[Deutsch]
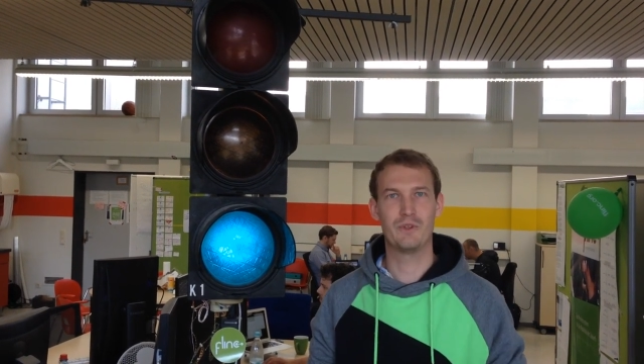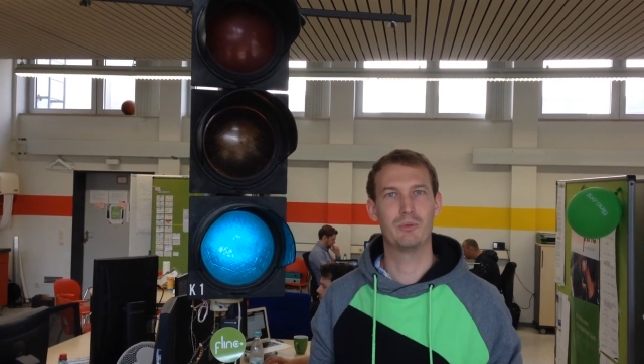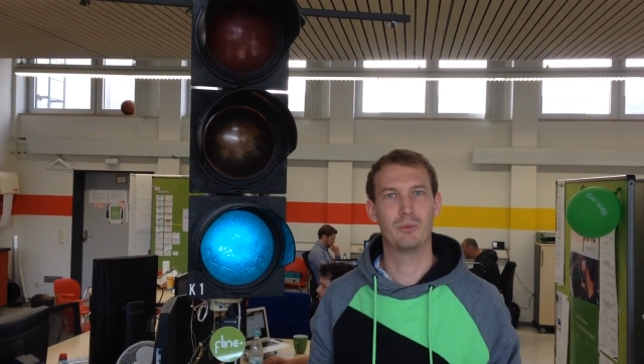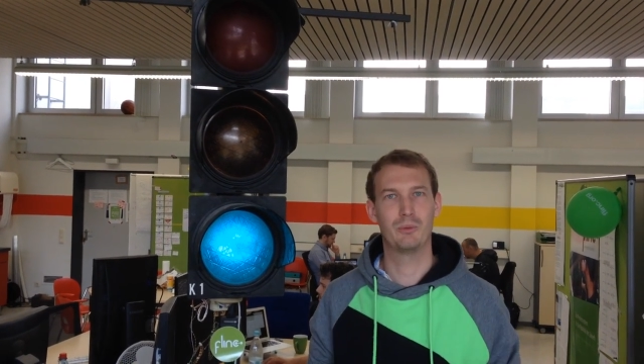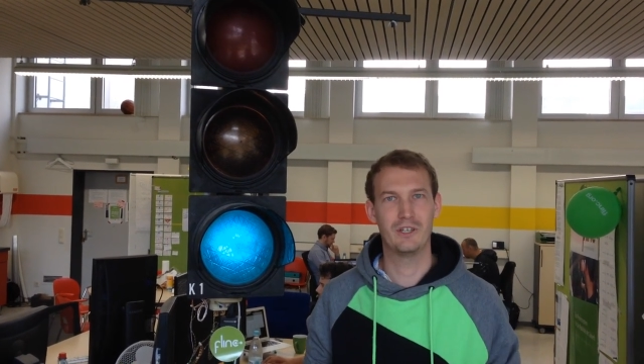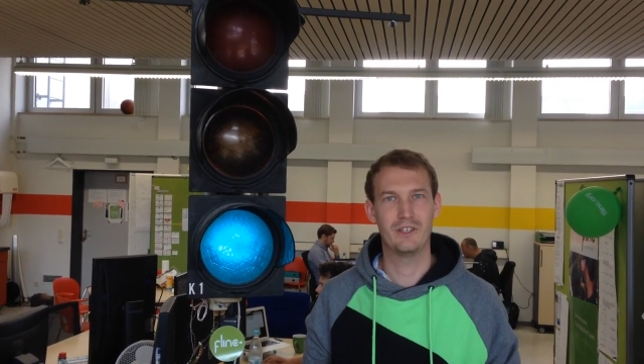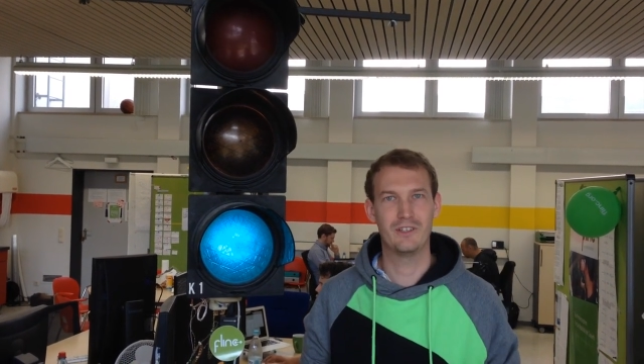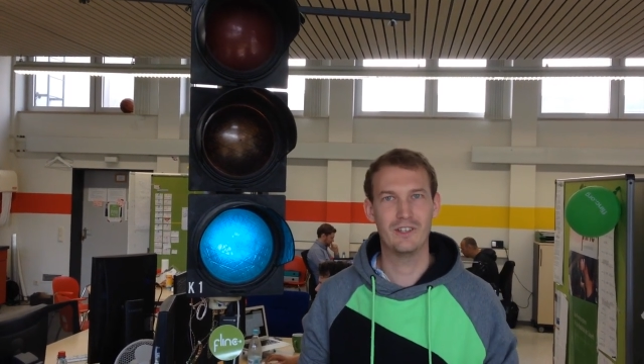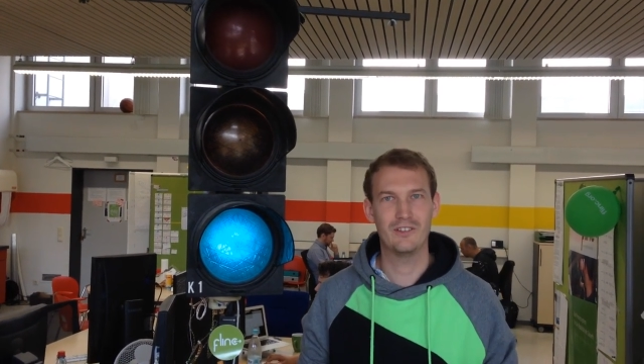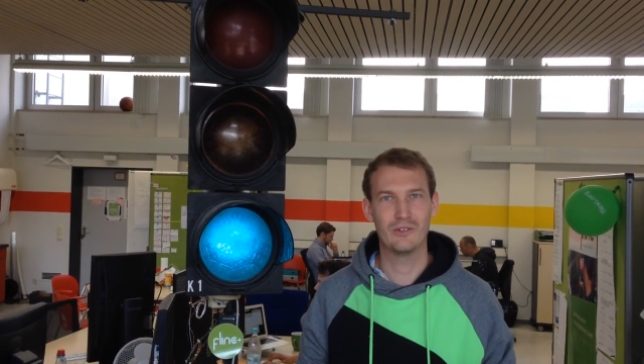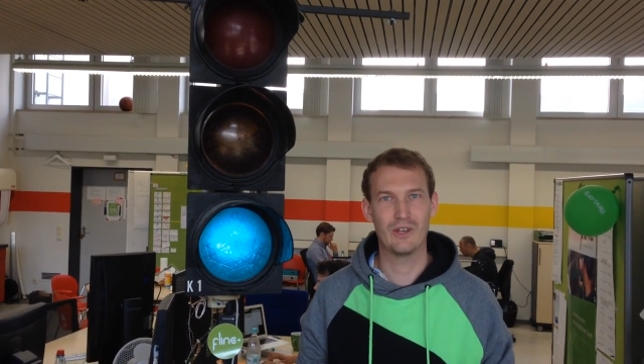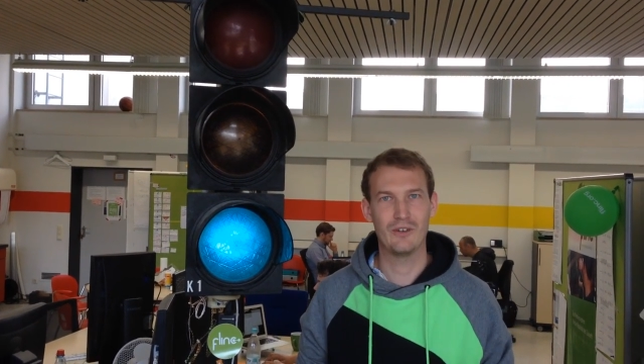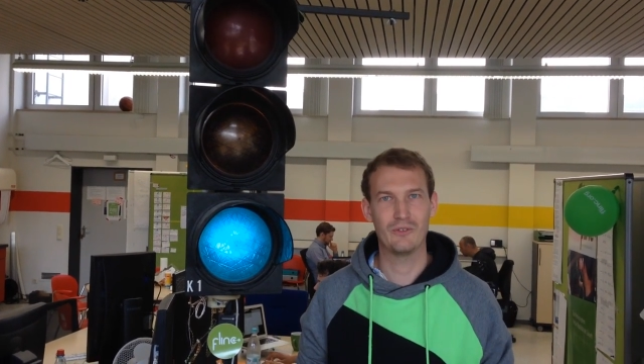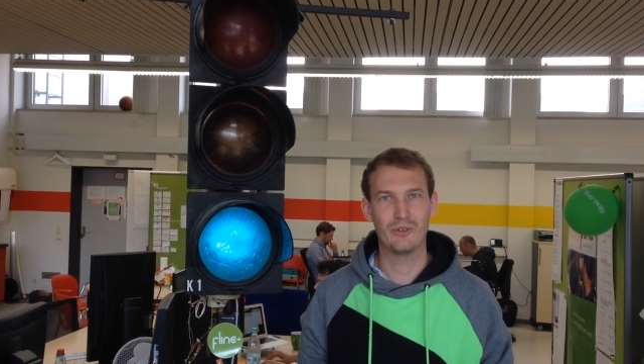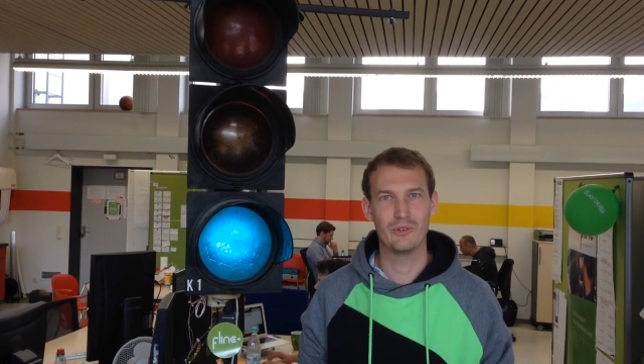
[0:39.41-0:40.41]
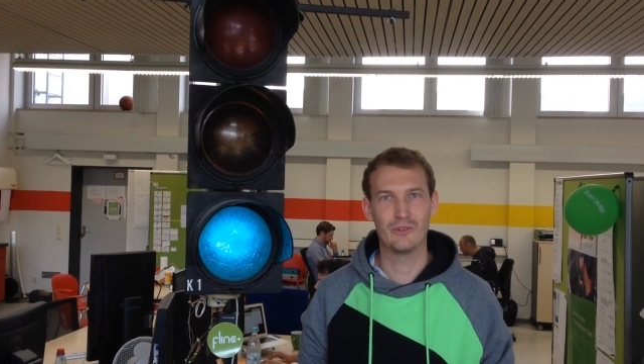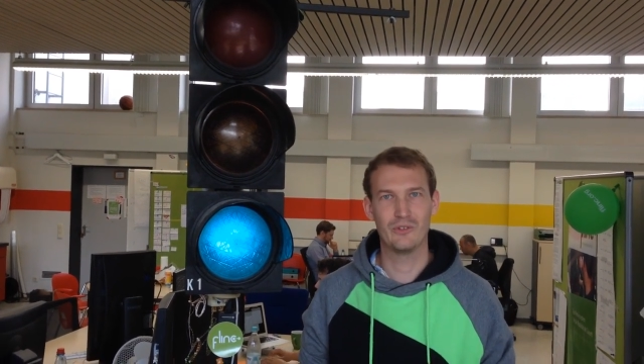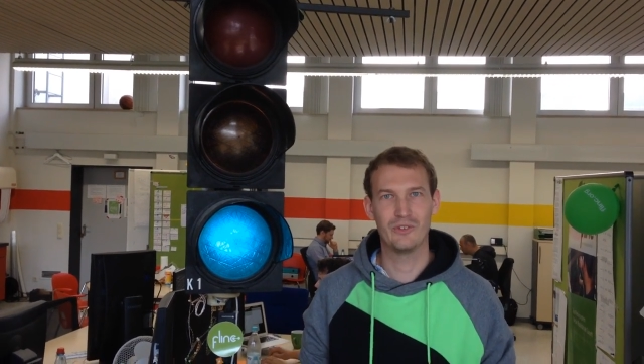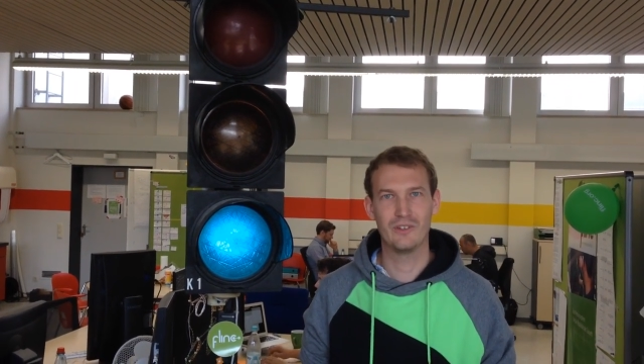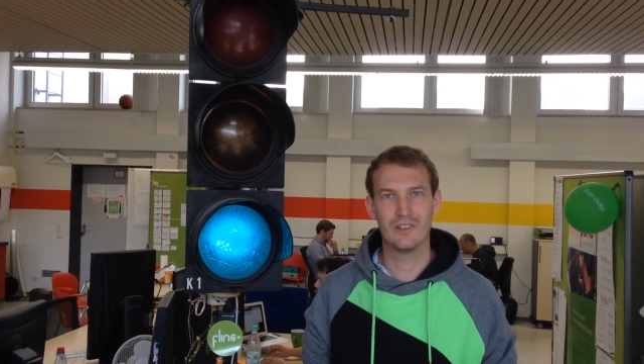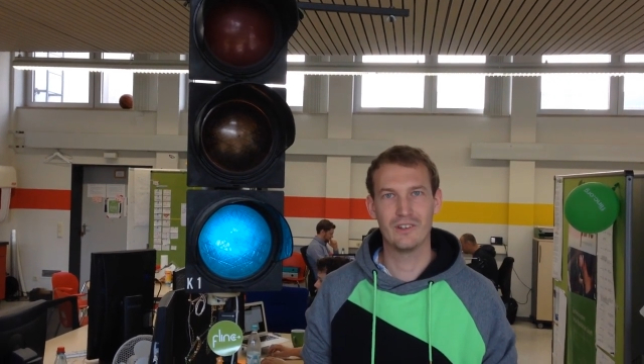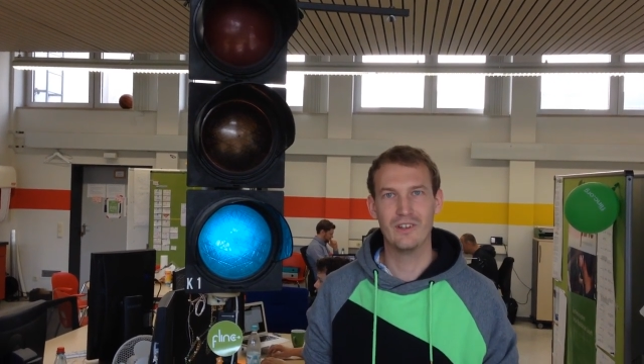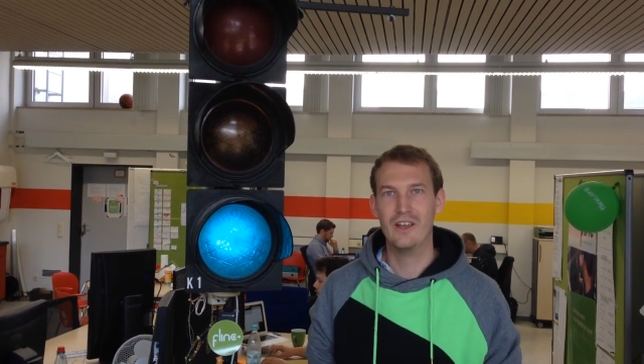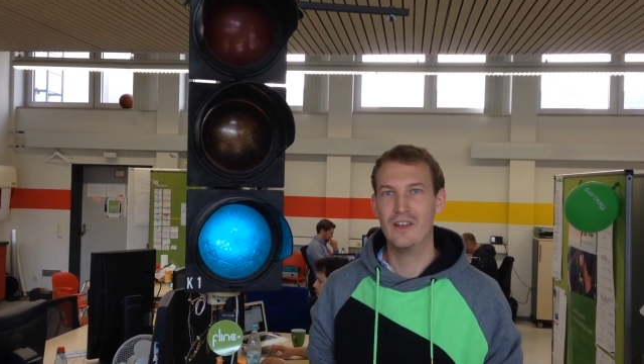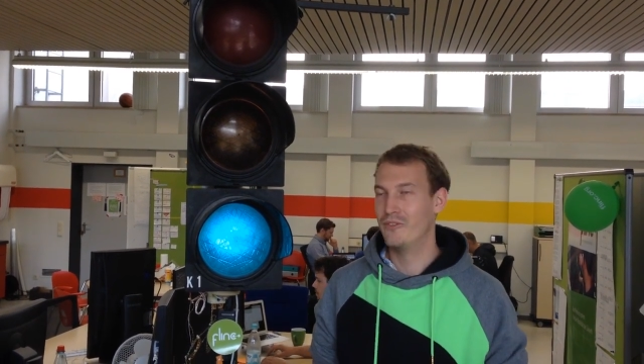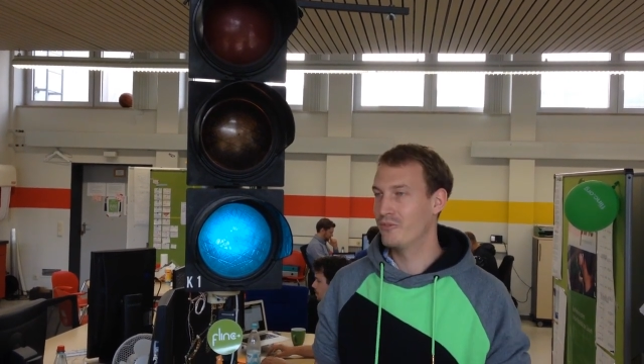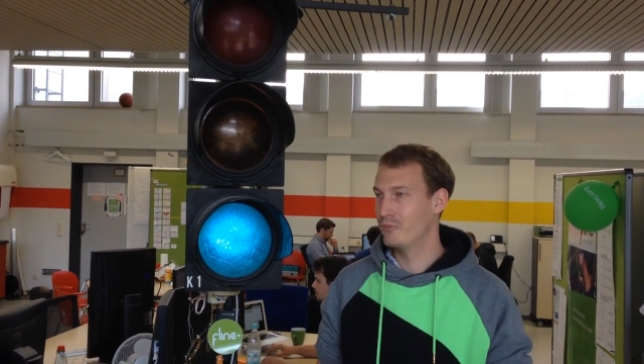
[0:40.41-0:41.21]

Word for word: die Mobilität zu revolutionieren.